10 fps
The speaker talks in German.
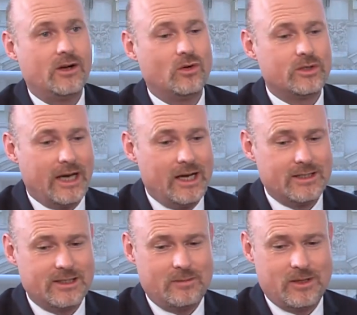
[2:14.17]
Und da ist
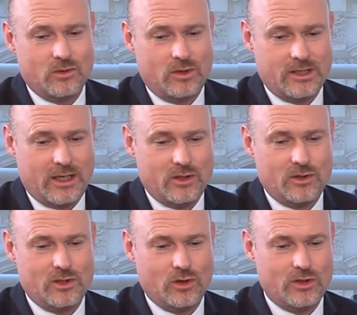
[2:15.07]
es aber so, dass eigentlich schon
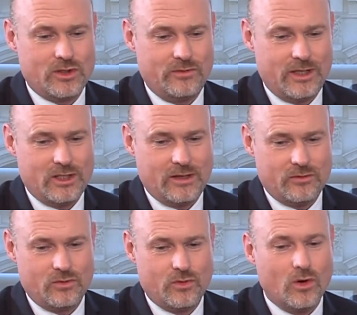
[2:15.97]
die deutsche
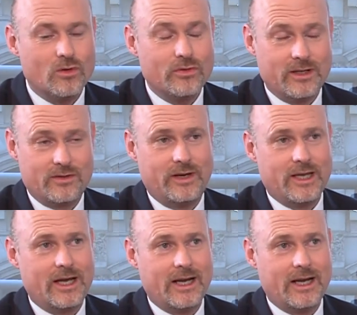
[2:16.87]
Wirtschaft vor ungefähr zwei Jahren